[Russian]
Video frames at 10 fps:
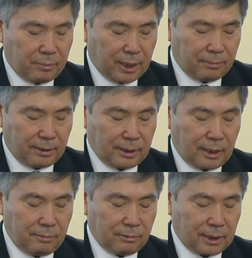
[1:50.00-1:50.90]

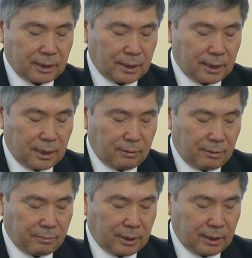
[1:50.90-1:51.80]
приобретаемого национальным
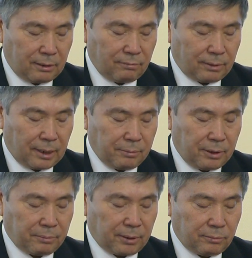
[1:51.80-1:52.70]
оператором в
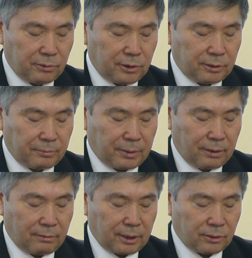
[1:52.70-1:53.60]
рамках преимущественного
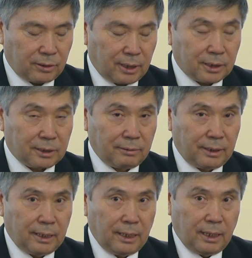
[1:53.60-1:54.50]
права
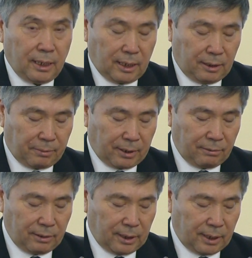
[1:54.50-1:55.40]
государства и
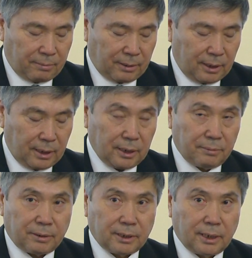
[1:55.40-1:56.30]
правила определения
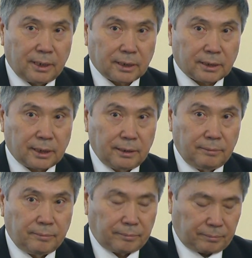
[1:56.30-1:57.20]
предельных
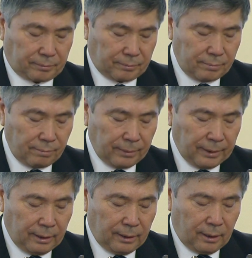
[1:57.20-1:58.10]
цен
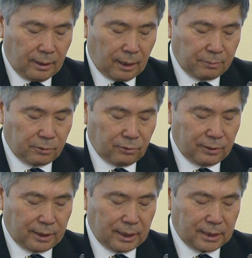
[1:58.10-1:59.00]

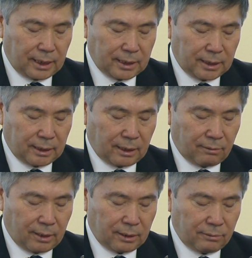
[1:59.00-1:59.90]
оптовой реализации
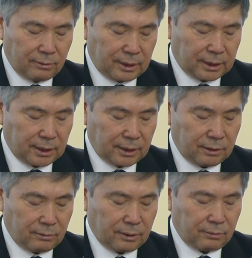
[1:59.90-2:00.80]
товарного и
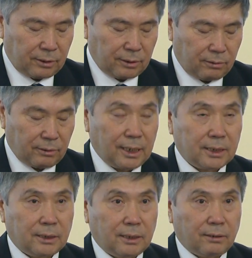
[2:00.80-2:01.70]
сжиженного нефтяного
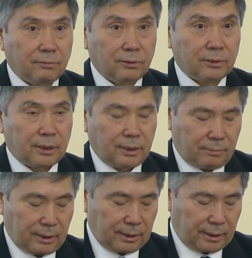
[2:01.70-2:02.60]
газа на
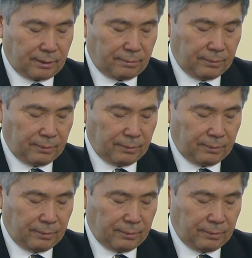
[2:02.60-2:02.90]
внутреннем рынке.